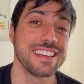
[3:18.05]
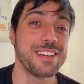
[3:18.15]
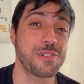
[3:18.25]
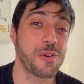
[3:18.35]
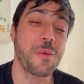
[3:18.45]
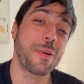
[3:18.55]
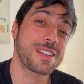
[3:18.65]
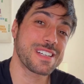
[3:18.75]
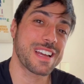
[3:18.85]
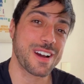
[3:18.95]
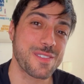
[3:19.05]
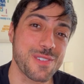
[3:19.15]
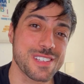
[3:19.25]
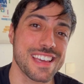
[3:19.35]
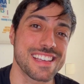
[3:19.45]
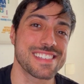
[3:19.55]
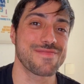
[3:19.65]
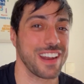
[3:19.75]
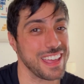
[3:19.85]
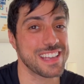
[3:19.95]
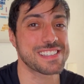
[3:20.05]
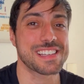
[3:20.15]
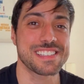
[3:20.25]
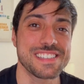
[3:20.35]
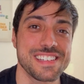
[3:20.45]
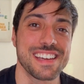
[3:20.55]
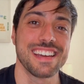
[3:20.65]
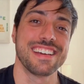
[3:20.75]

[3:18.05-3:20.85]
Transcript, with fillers: e vou compartilhar com vocês, para quem quiser assistir.